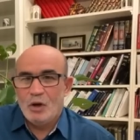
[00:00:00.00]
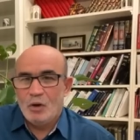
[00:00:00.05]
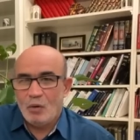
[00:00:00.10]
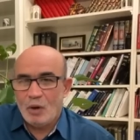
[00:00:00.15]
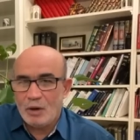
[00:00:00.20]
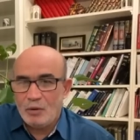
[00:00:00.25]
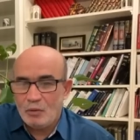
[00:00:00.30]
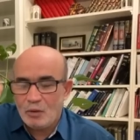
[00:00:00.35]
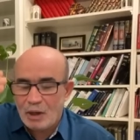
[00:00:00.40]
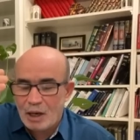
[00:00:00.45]

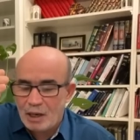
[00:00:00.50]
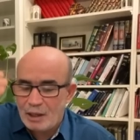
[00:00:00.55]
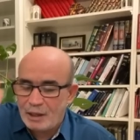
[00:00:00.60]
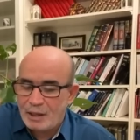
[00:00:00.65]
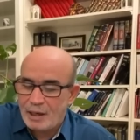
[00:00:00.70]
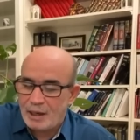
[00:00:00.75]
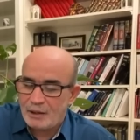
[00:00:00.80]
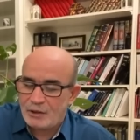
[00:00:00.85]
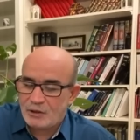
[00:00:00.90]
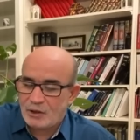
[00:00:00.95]
وأنه كان
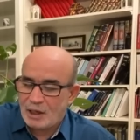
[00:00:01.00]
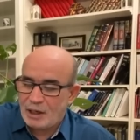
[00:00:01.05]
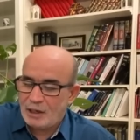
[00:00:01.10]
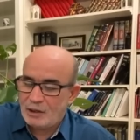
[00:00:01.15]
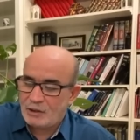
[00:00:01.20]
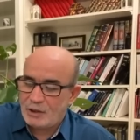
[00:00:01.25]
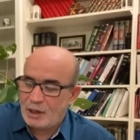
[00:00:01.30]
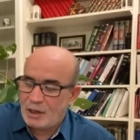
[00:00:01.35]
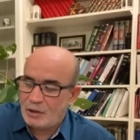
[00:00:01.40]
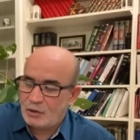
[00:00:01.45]
القايد صالح
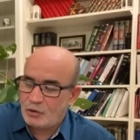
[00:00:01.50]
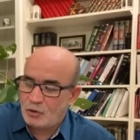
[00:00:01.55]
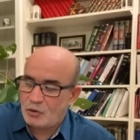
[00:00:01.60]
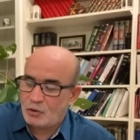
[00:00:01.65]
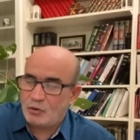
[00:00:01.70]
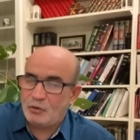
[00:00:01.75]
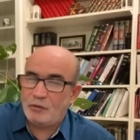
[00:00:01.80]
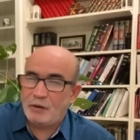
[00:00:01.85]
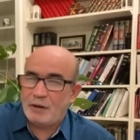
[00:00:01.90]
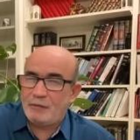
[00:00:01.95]

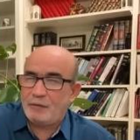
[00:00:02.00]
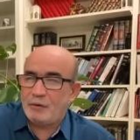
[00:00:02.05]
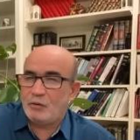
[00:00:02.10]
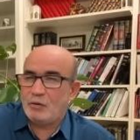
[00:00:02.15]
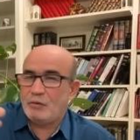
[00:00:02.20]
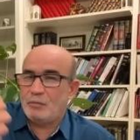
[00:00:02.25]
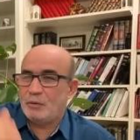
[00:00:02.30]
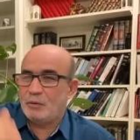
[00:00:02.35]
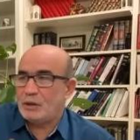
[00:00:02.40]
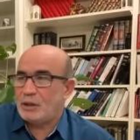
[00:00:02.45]
سيسجنوه في
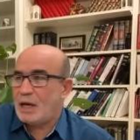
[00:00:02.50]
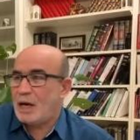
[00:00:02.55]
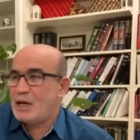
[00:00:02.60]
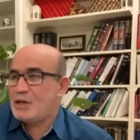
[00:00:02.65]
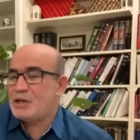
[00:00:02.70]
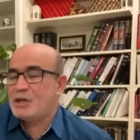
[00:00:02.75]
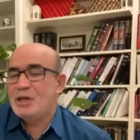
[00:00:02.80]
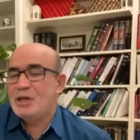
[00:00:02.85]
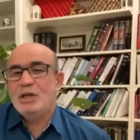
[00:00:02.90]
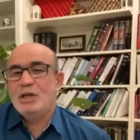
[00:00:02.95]

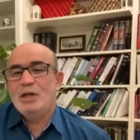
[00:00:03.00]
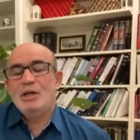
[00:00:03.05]
2018